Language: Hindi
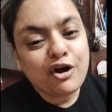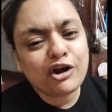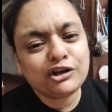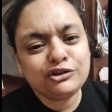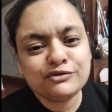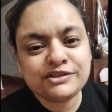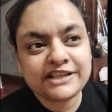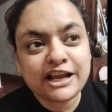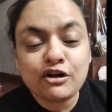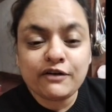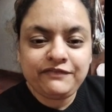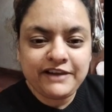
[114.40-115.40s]
और दूसरे
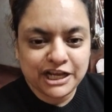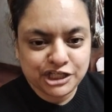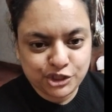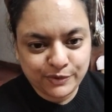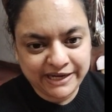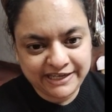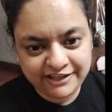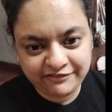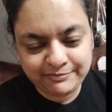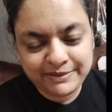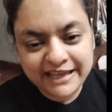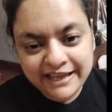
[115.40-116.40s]
को
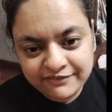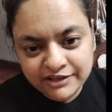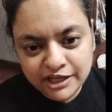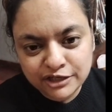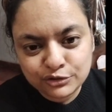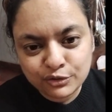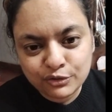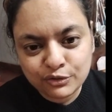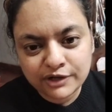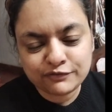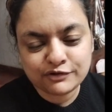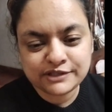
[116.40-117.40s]
फ्लक्चुएटिव बिहेवियर दो
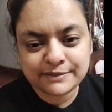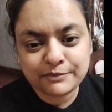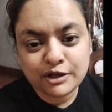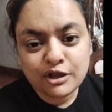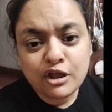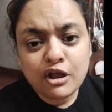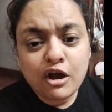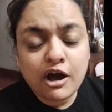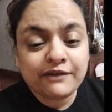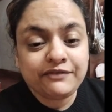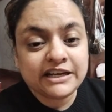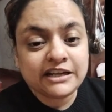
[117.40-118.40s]
और वो सब
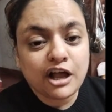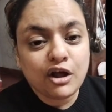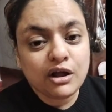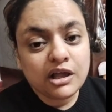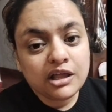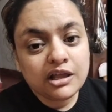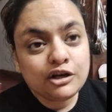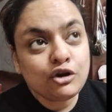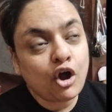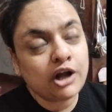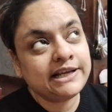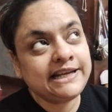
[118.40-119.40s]
और फिर का
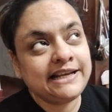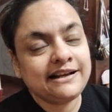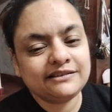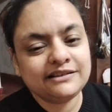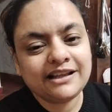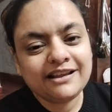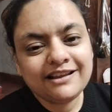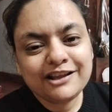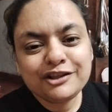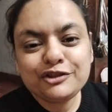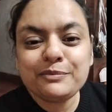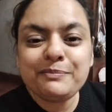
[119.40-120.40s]
नौकरी करते
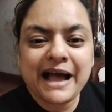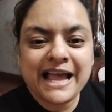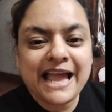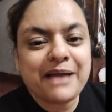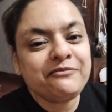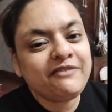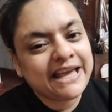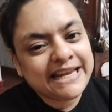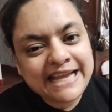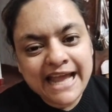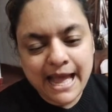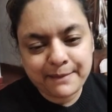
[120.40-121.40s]
तो भाई आई एम
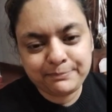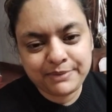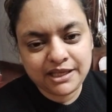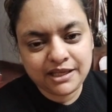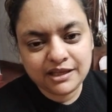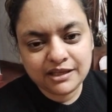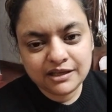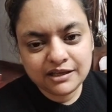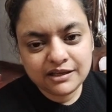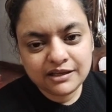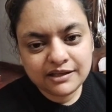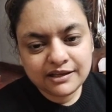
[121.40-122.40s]
वेरी हैप्पी
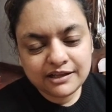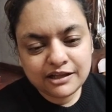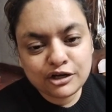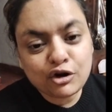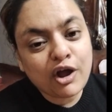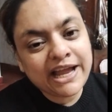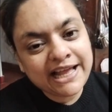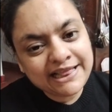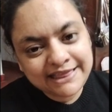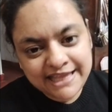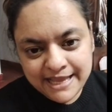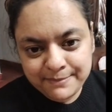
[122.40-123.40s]
रॉयल
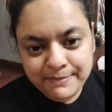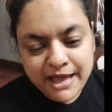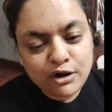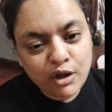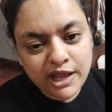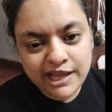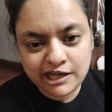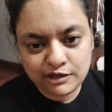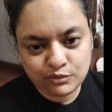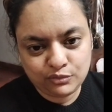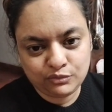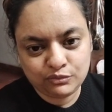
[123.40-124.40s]
थी मैं रॉयल
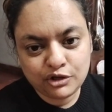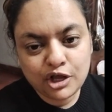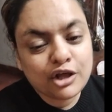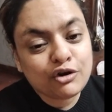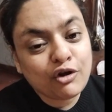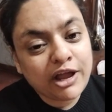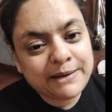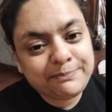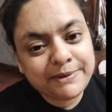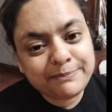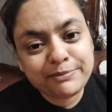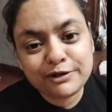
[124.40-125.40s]
हूँ रॉयल
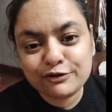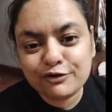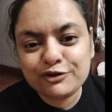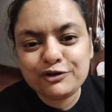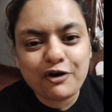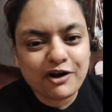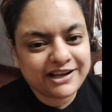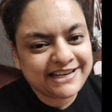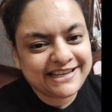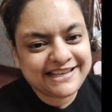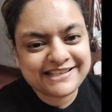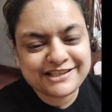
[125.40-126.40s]
पीपल को
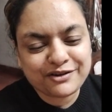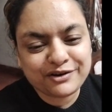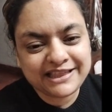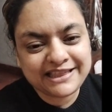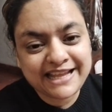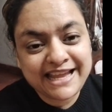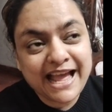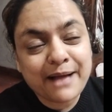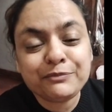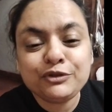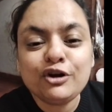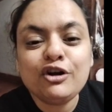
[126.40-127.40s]
नौकरी की जरूरत नहीं है
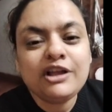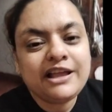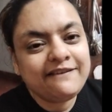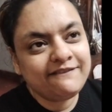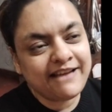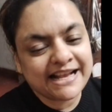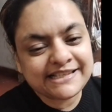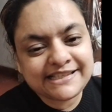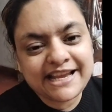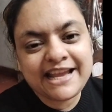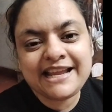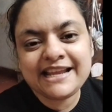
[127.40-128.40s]
हम तो
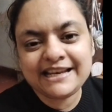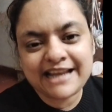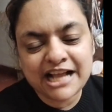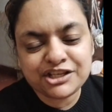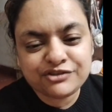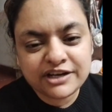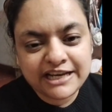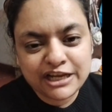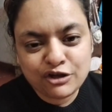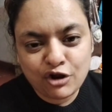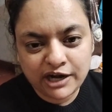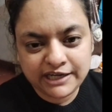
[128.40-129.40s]
वैसे ही नेचुरली
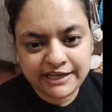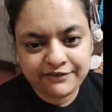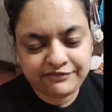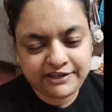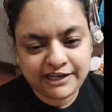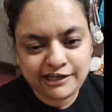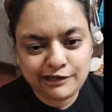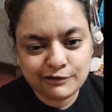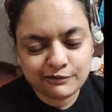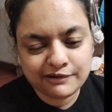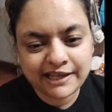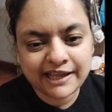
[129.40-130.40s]
गॉड गिफ्टेड
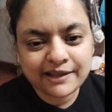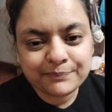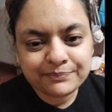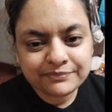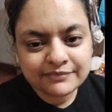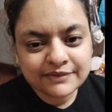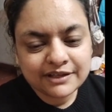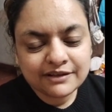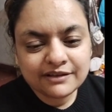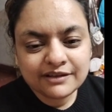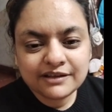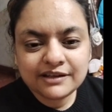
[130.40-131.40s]
लोग हैं
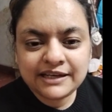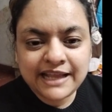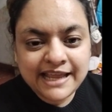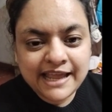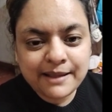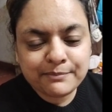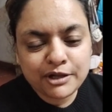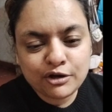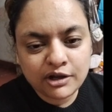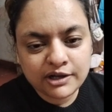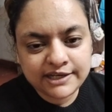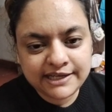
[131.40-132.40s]
नहीं है हमें
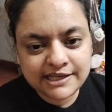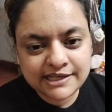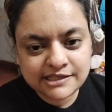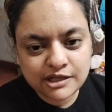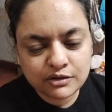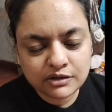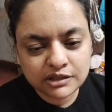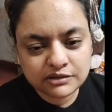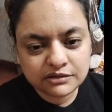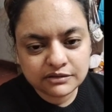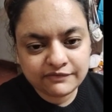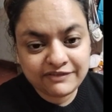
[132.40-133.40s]
नौकरी की जरूरत
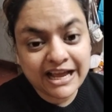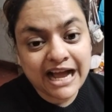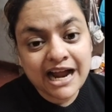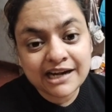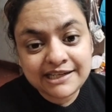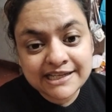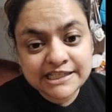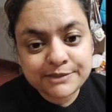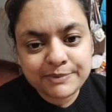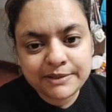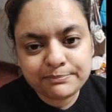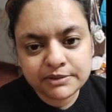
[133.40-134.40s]
वी आर आर्टिस्ट
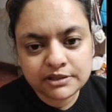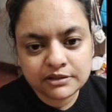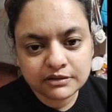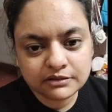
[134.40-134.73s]
पीपल